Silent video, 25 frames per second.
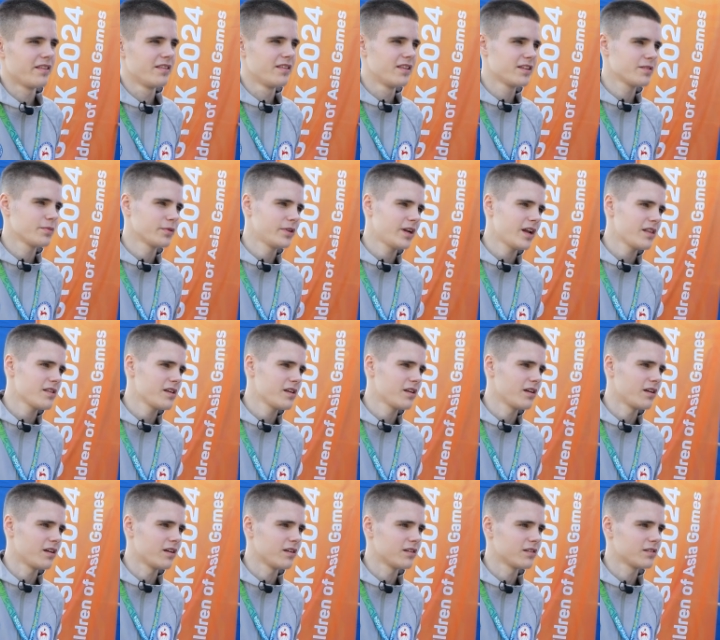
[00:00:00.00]
И несмотря
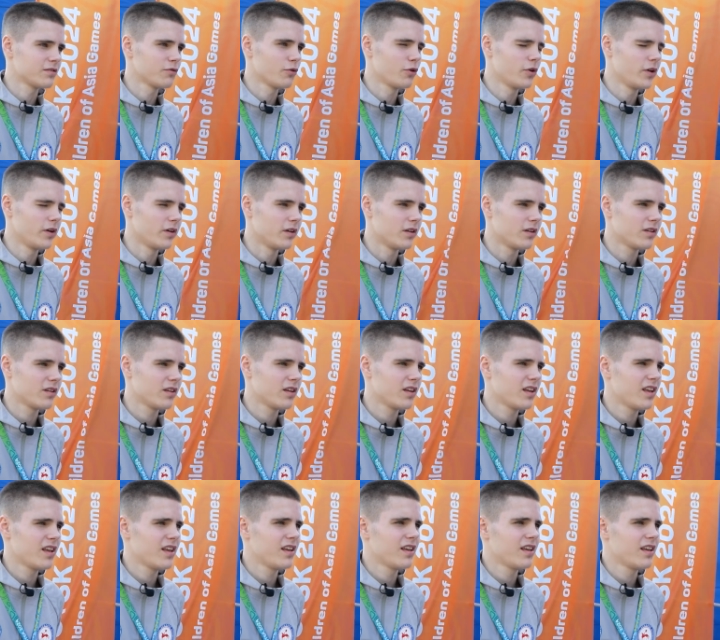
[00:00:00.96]
на свой
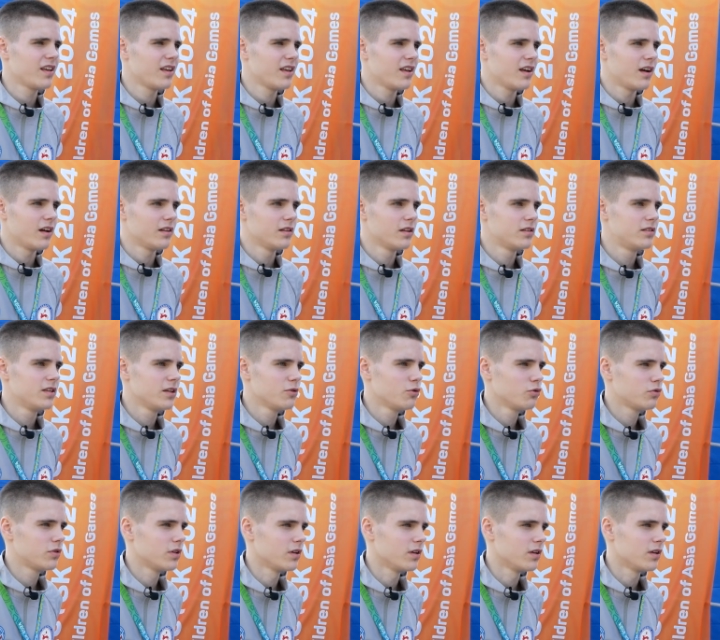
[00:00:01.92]

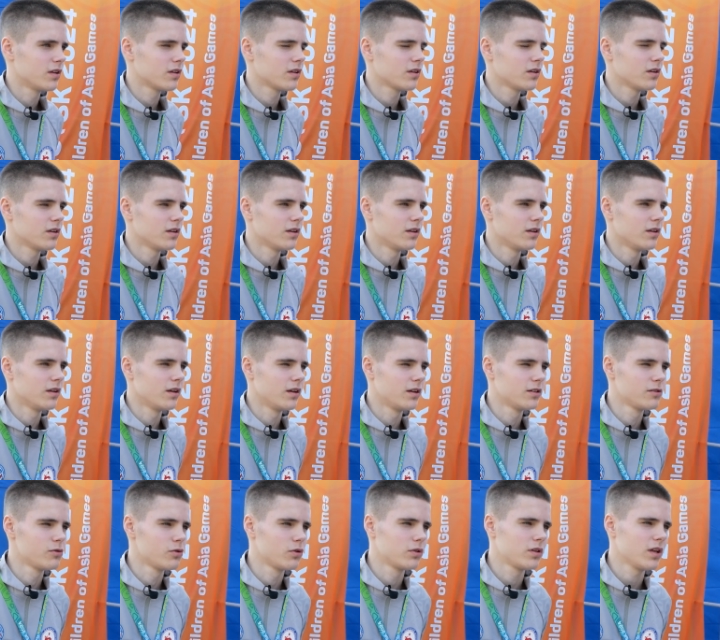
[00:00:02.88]
достигнутый
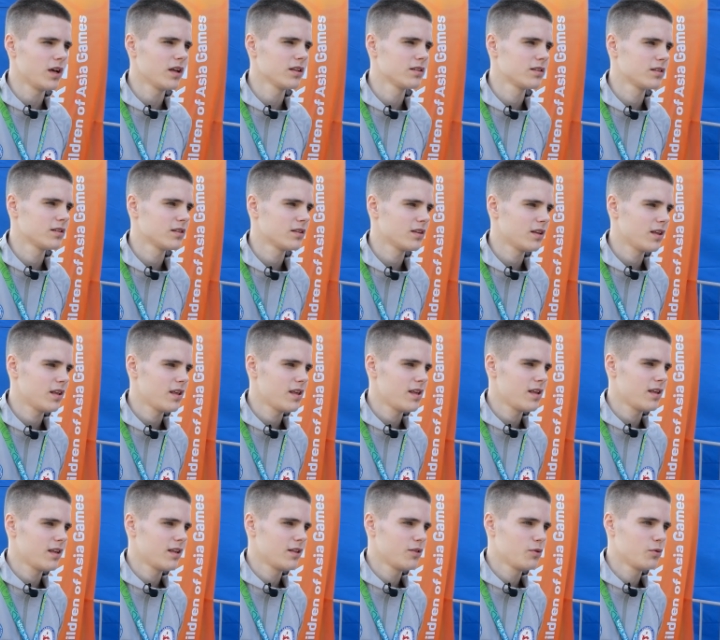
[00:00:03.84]
э, результат,
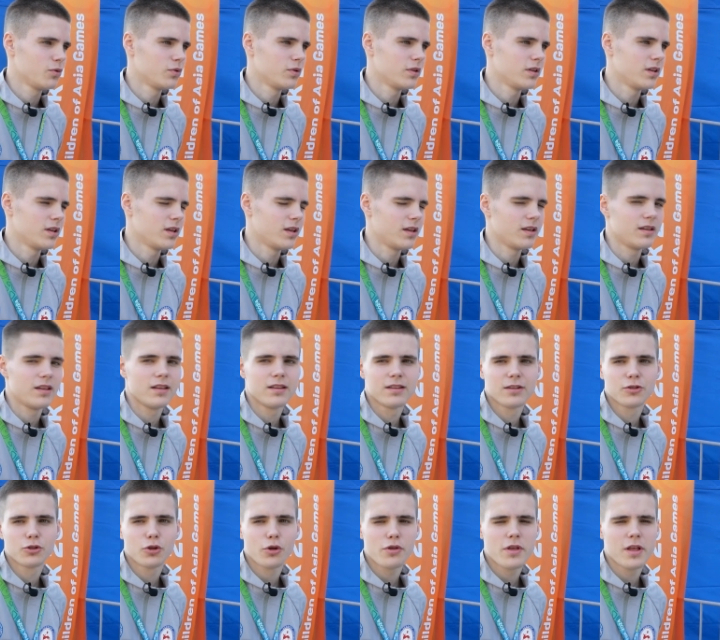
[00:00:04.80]
ну, ни, ни
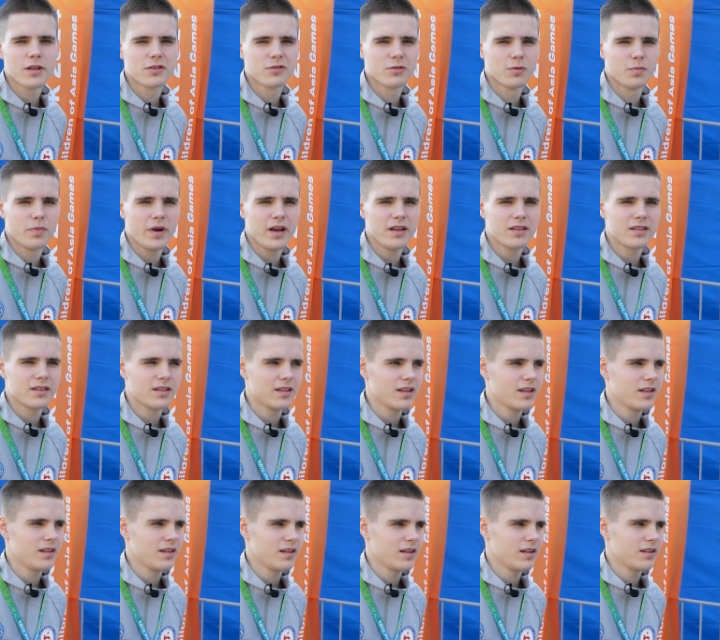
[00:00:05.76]
за что не отступать,
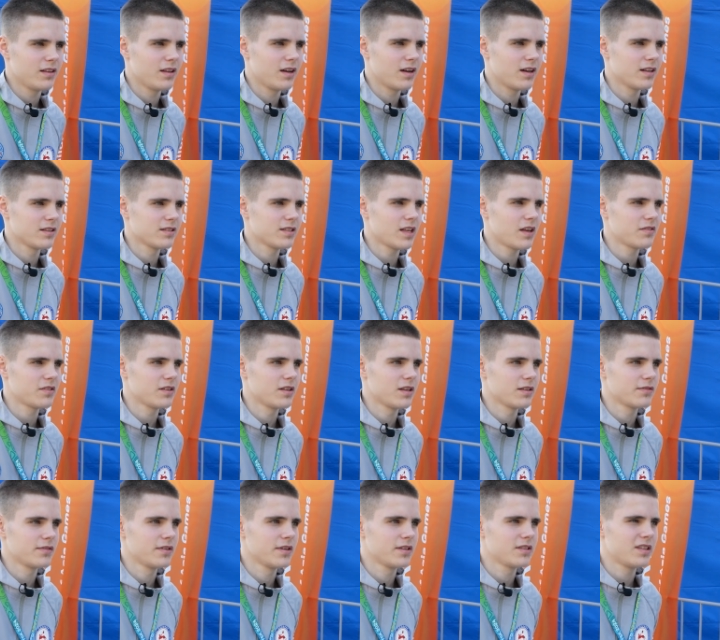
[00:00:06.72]
до конца
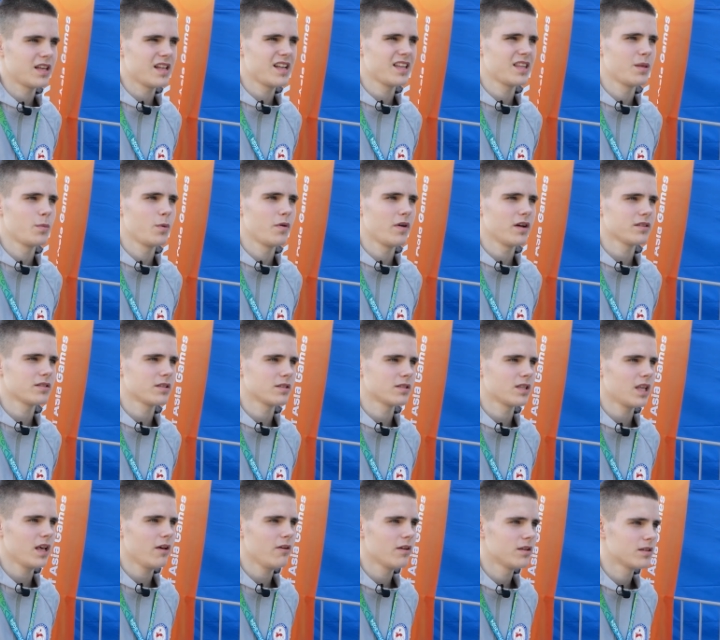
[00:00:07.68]
всегда своих целей добиваться,
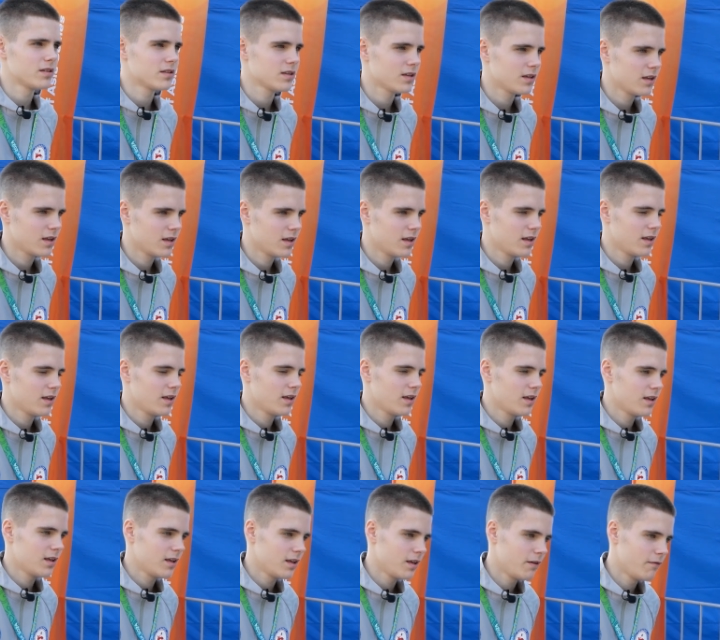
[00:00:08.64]
ставить,
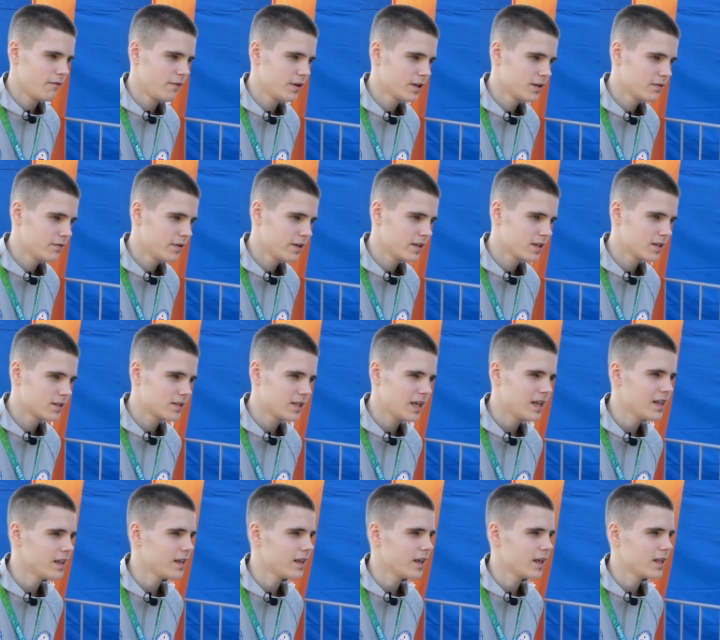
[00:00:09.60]
видеть
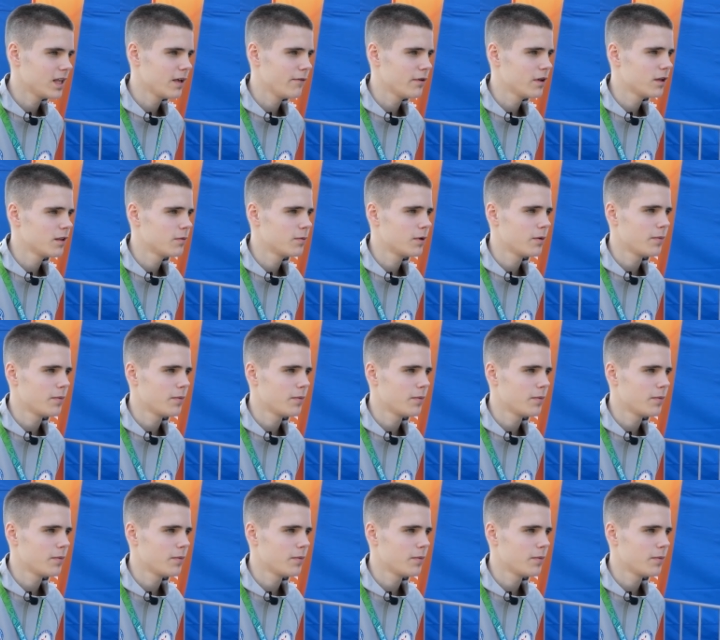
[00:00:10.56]
цели и не видеть